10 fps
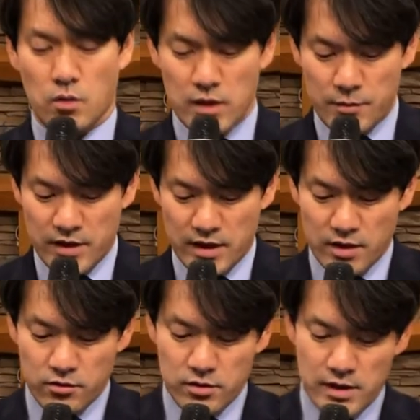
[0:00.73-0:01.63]
오늘 함께
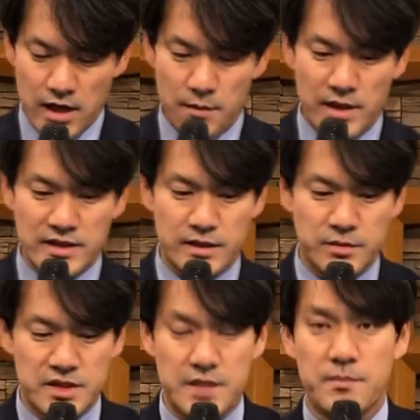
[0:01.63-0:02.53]
나눌 하나님의
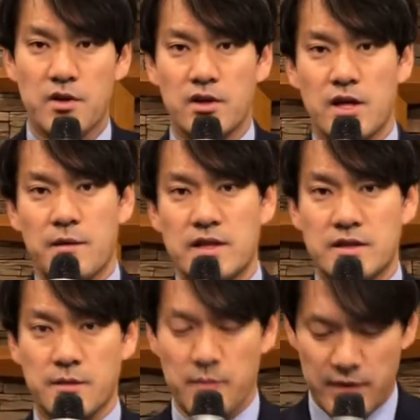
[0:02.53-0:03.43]
말씀은 신명기
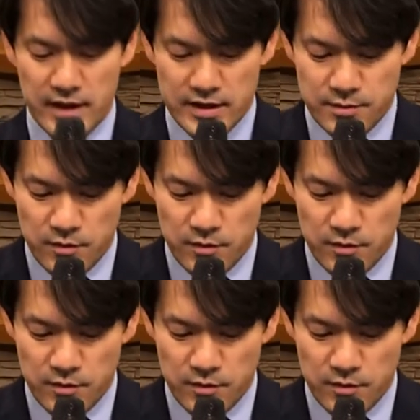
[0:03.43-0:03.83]
말씀입니다.